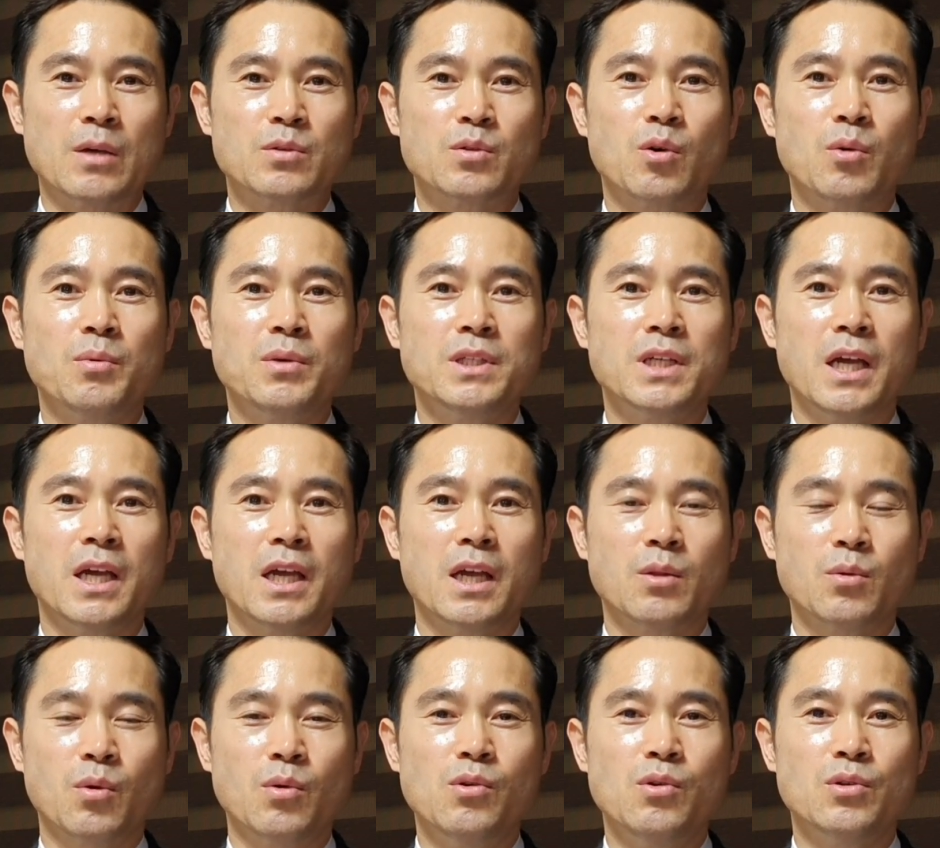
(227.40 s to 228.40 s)

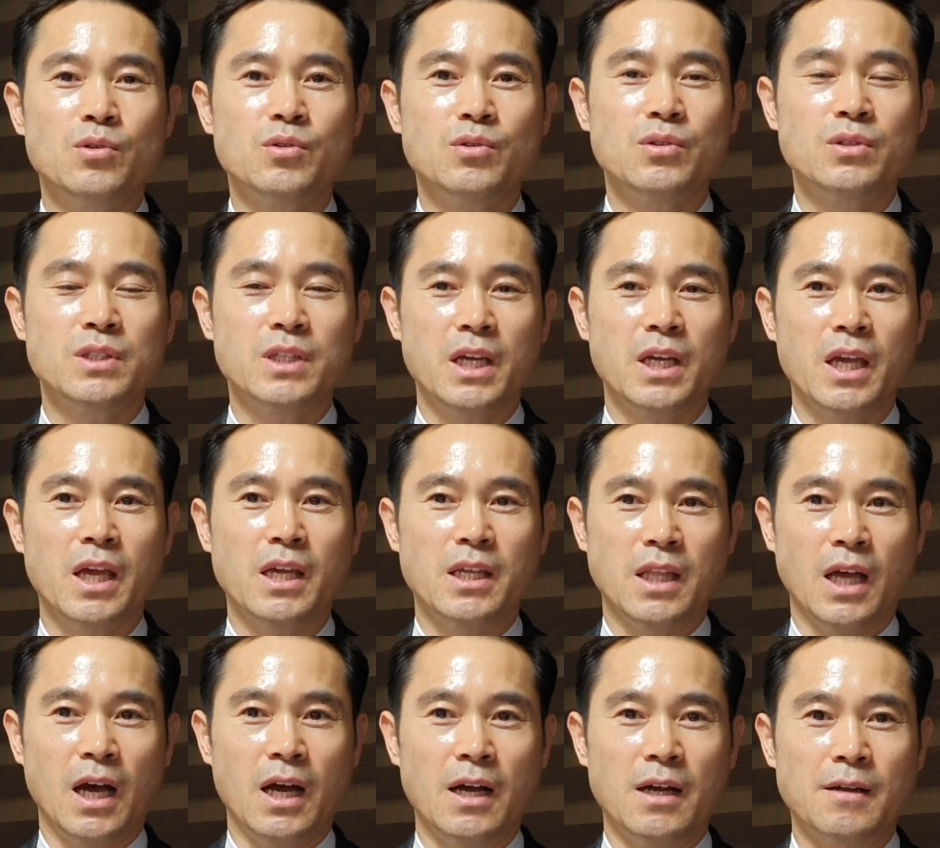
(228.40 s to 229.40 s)
소비자에게 돌려주는
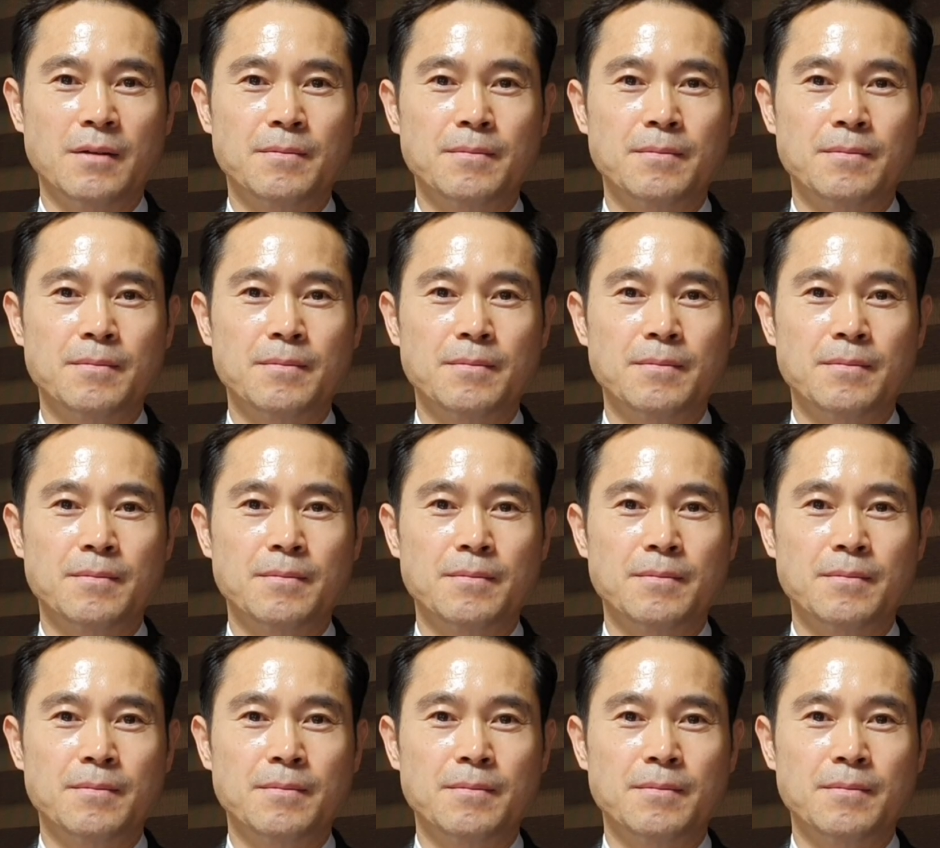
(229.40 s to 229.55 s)
체계이다.